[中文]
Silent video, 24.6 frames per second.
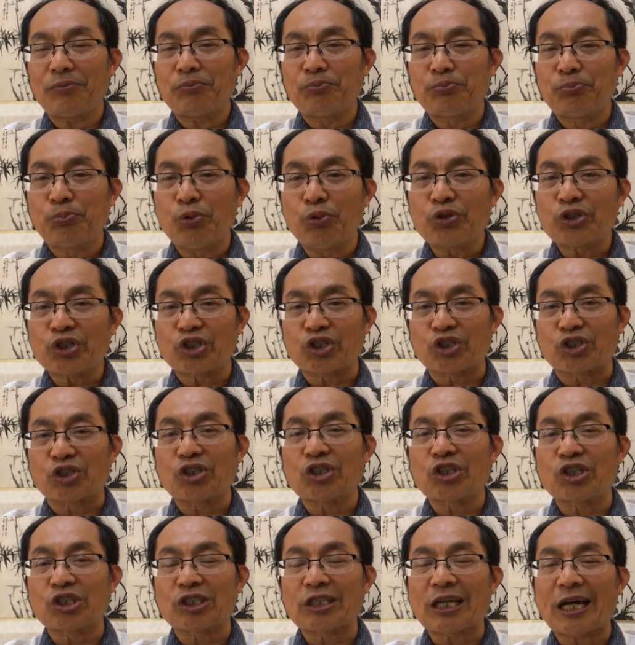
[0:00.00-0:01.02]
布什
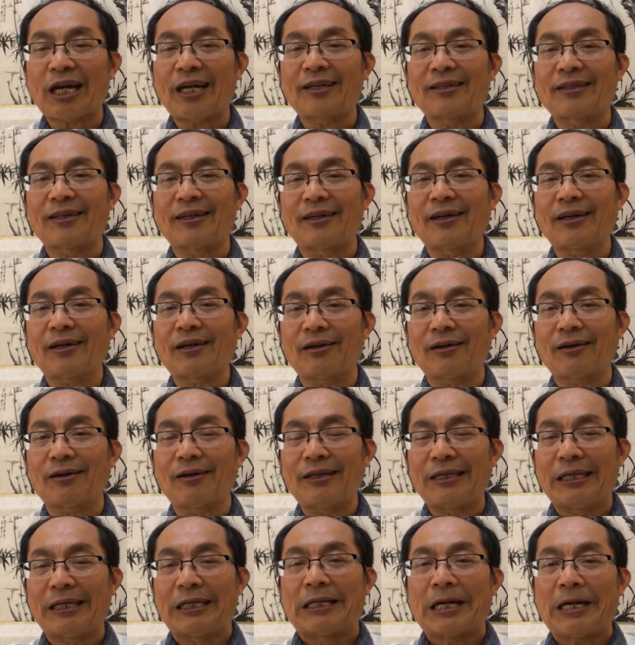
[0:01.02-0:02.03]
时代的那个
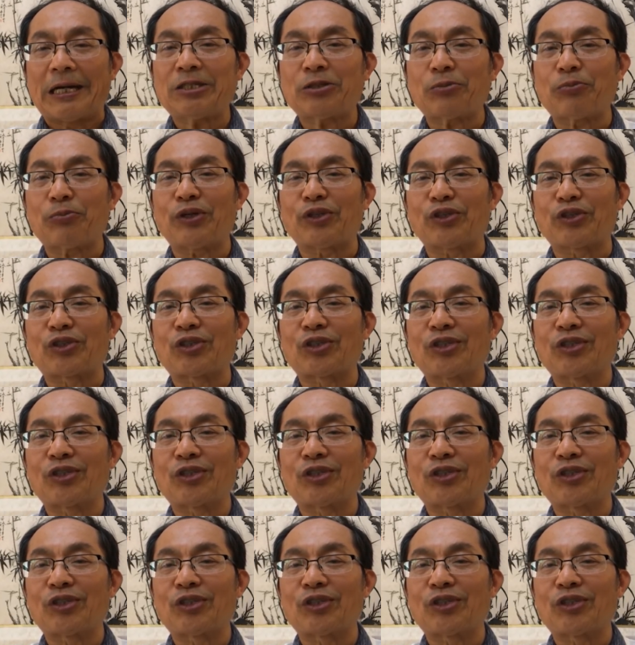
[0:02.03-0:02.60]
engagement